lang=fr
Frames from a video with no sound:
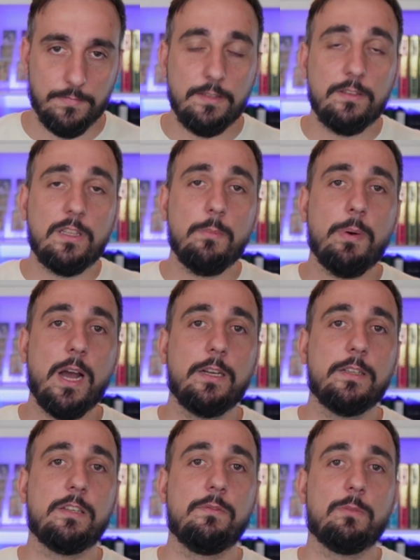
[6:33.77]
N'hésitez pas à
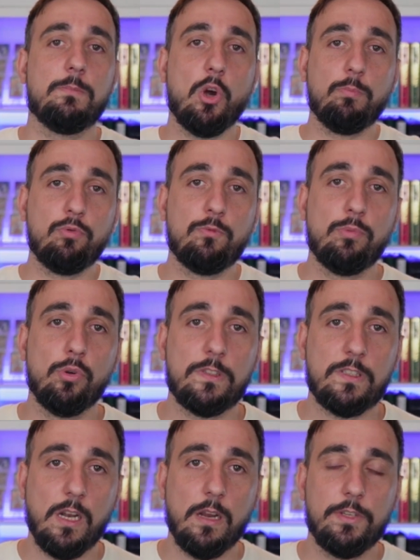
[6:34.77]
laisser votre meilleur pouce bleu
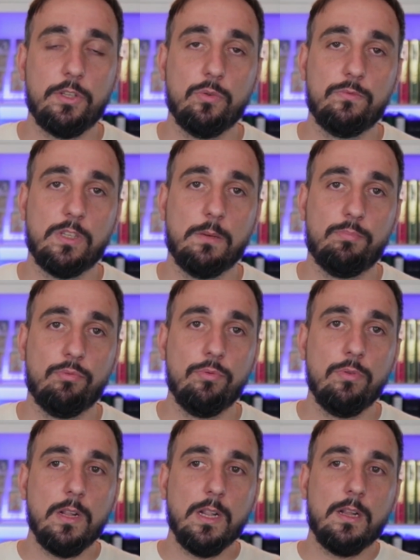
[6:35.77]
si la vidéo vous a
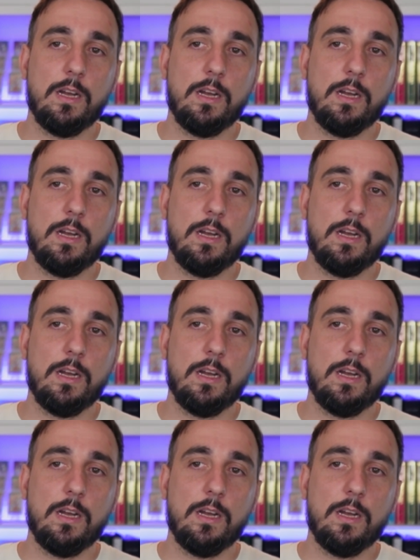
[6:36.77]
plu,